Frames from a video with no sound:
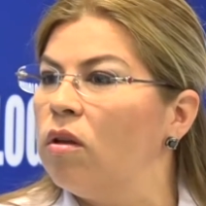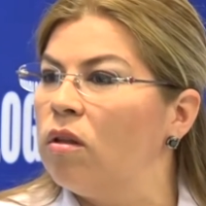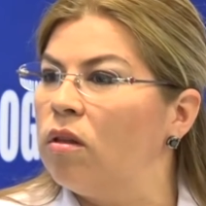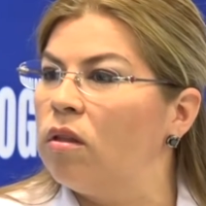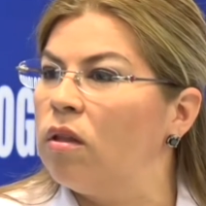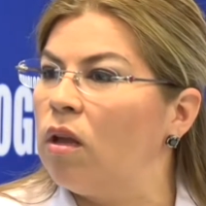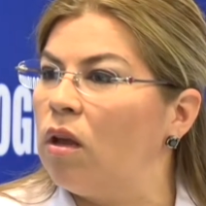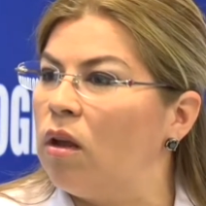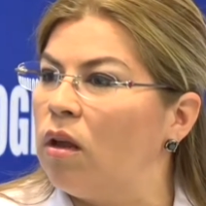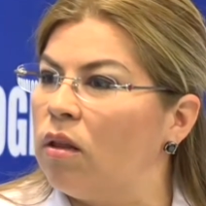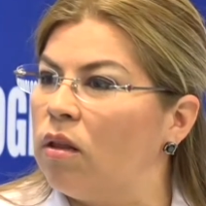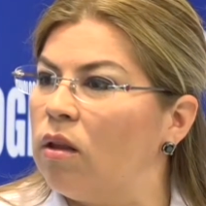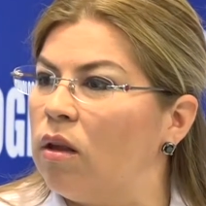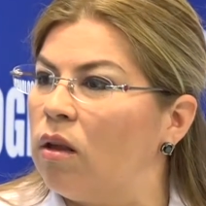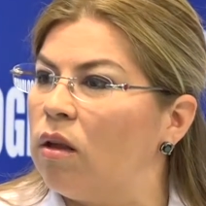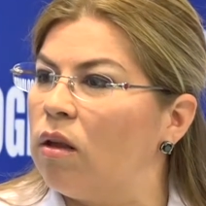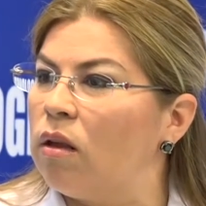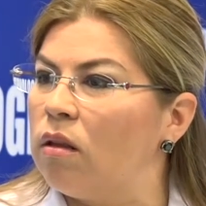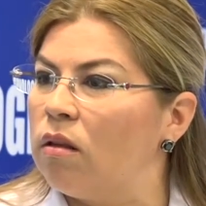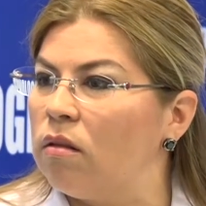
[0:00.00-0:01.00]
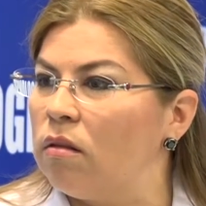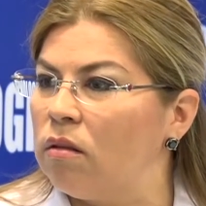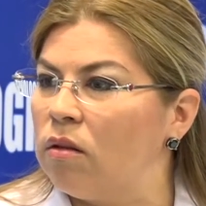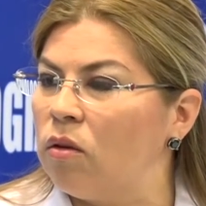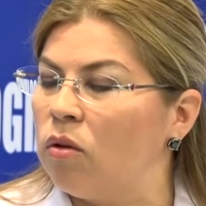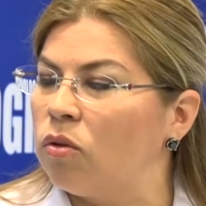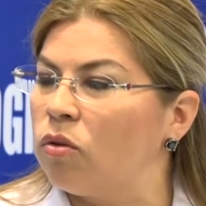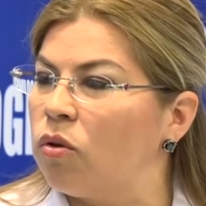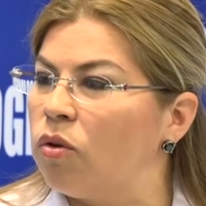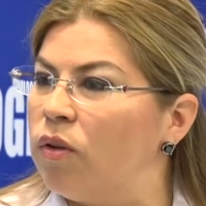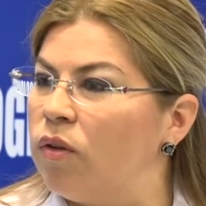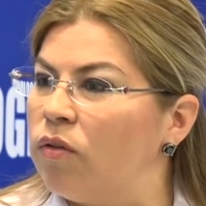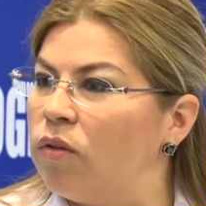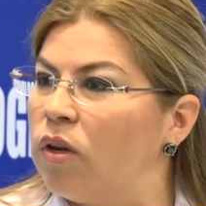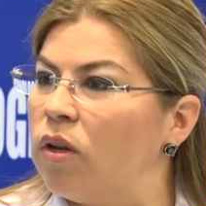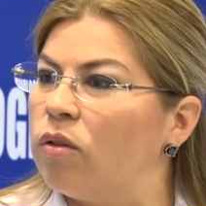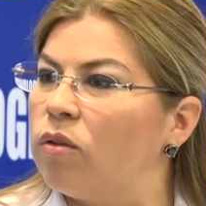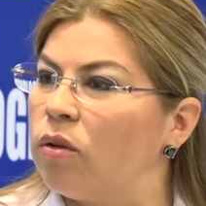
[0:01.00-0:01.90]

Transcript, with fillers: De, otro distrito.